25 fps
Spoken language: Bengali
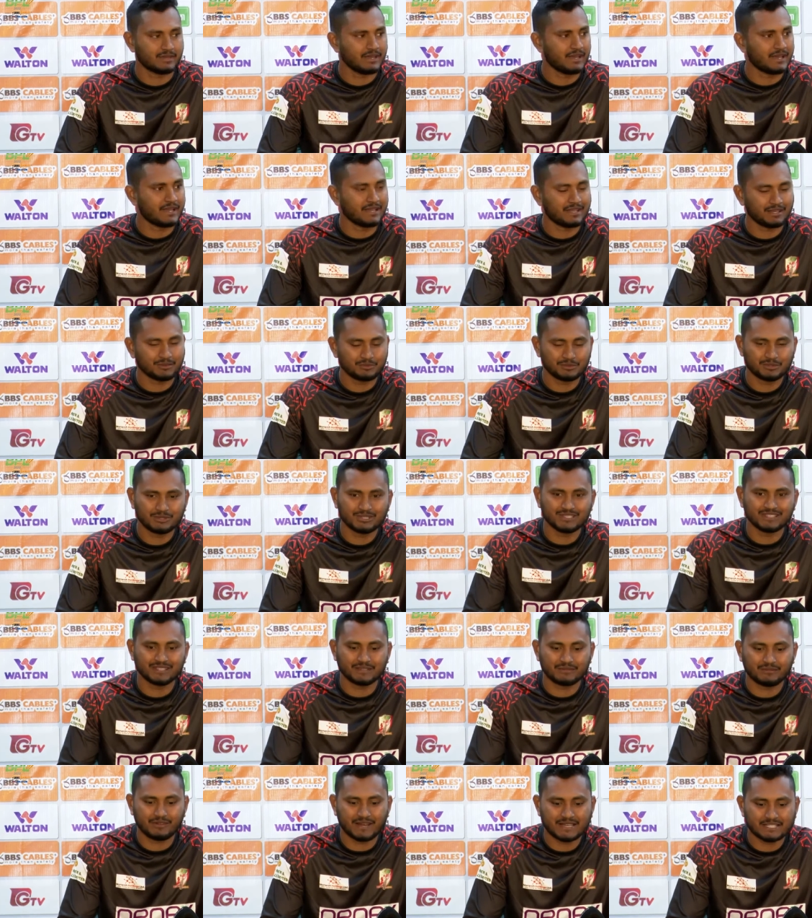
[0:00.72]
হ্যাঁ
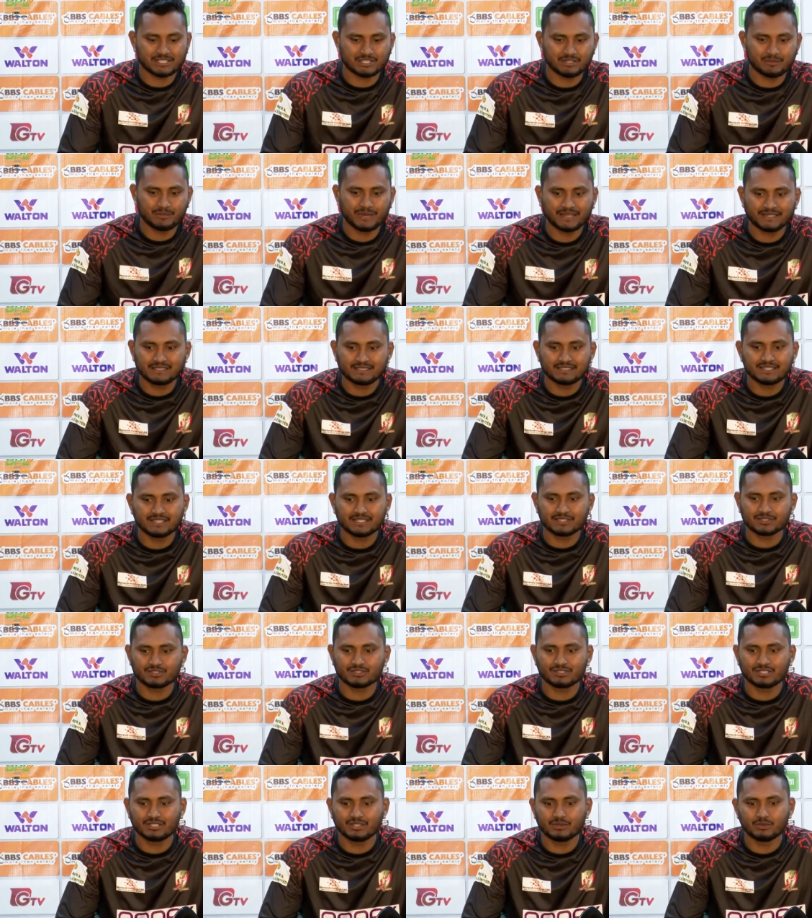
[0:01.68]
আলহামদুলিল্লাহ ফার্স্ট ম্যাচটা
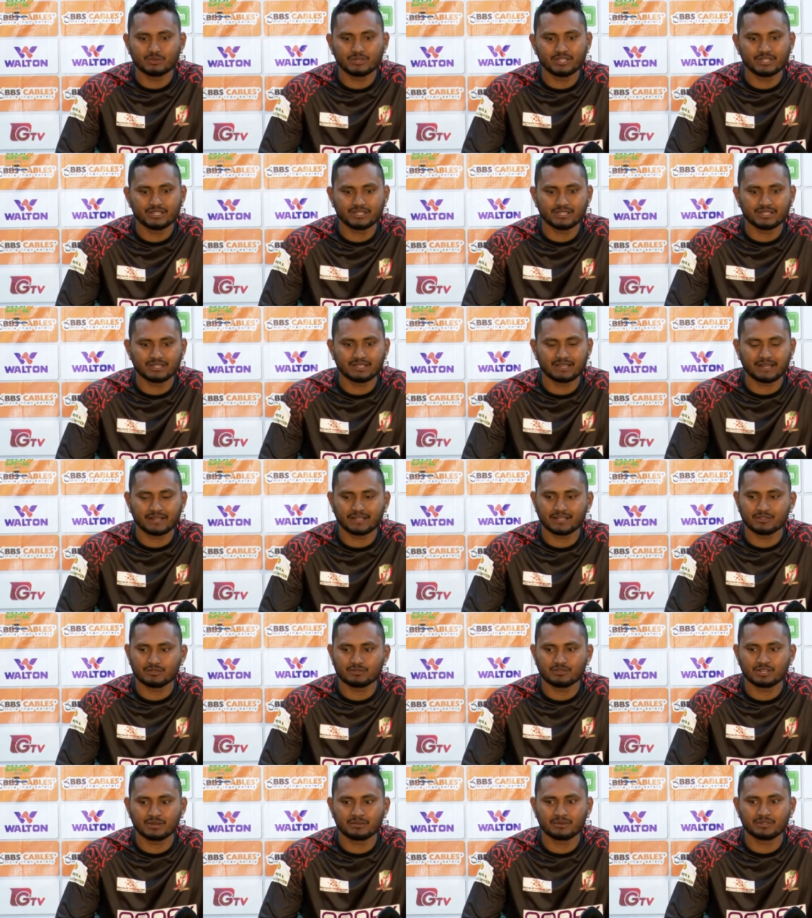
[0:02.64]
আসলে উইনটা
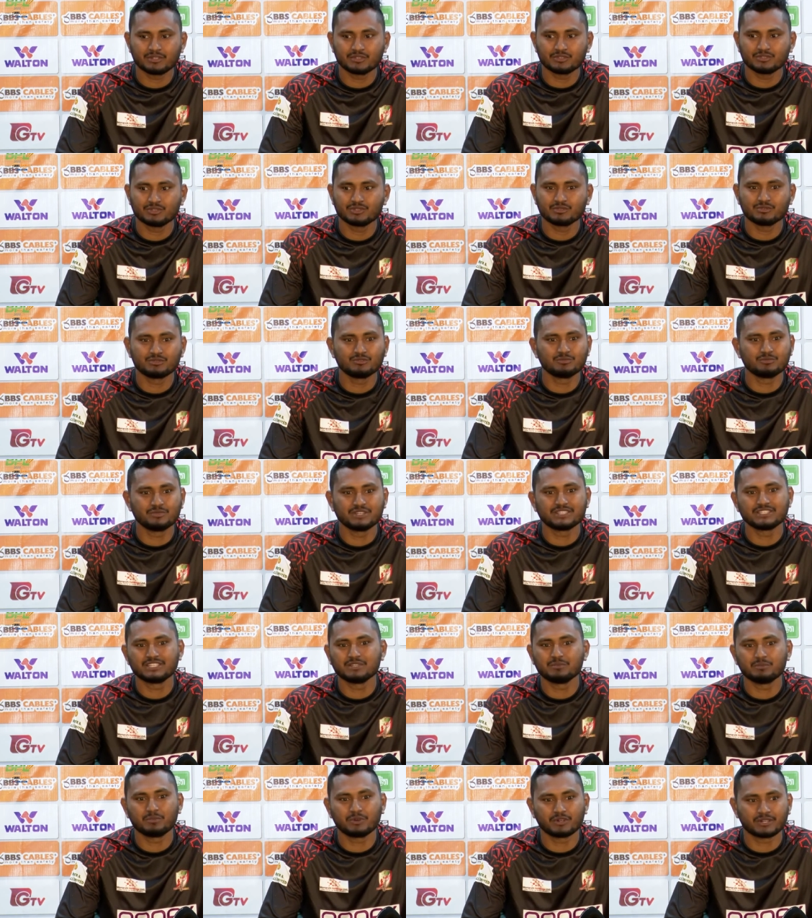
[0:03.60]
একটা টুর্নামেন্টের জন্য খুব
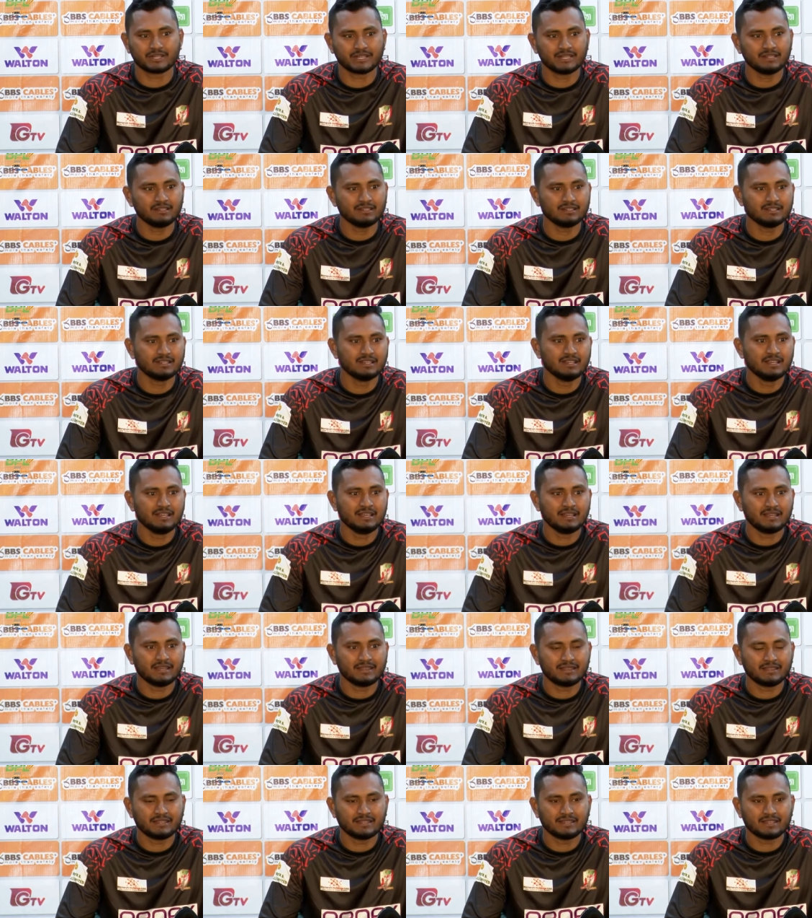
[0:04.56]
বেশি ইম্পর্টেন্ট
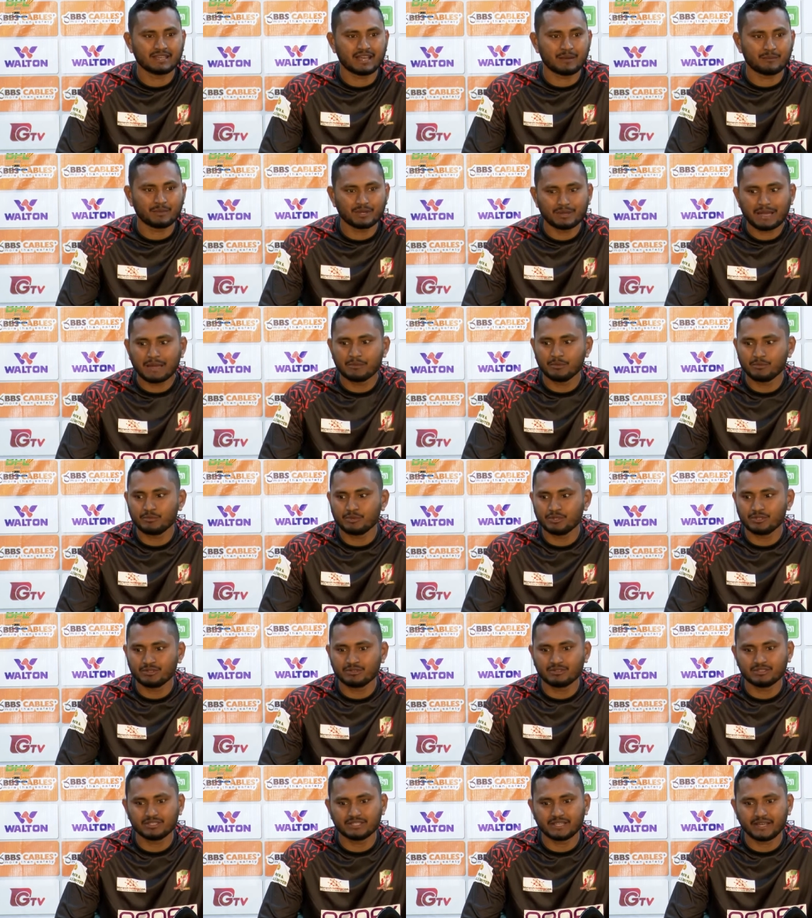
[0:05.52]
এতে আমি আমি
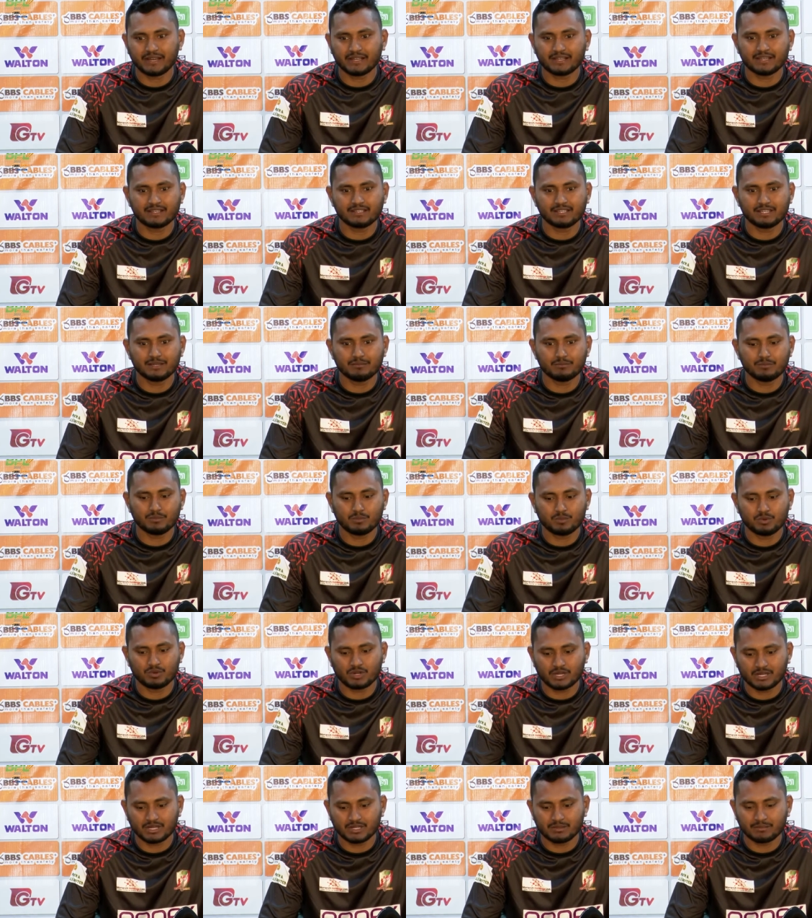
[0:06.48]
মনে করি যে একটা টিম
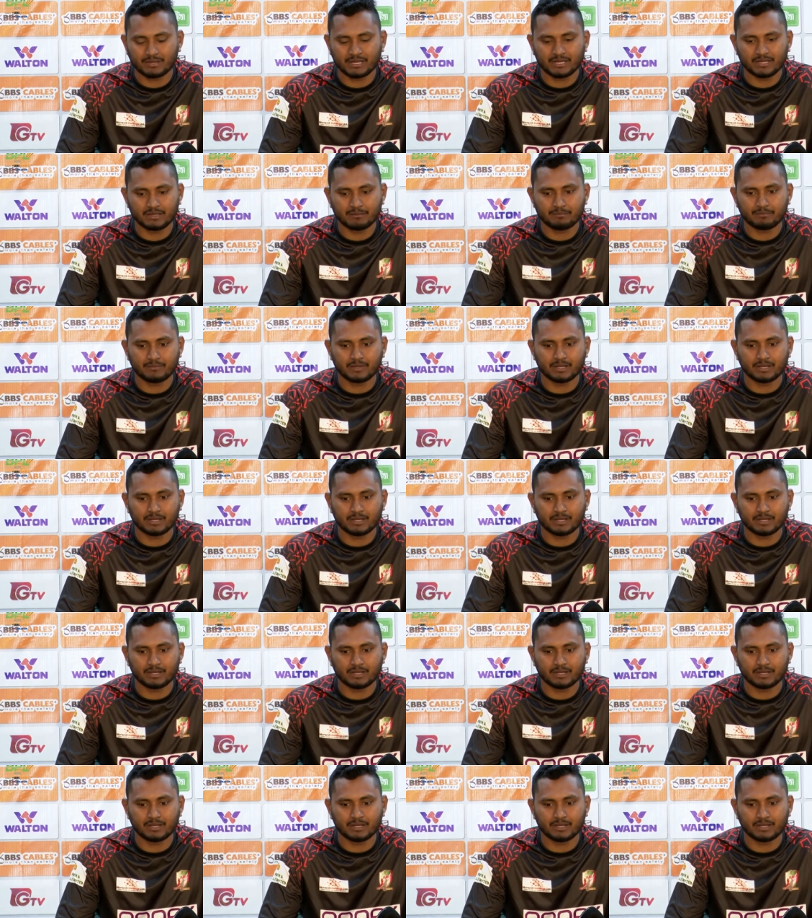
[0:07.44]
পুরোটা মানে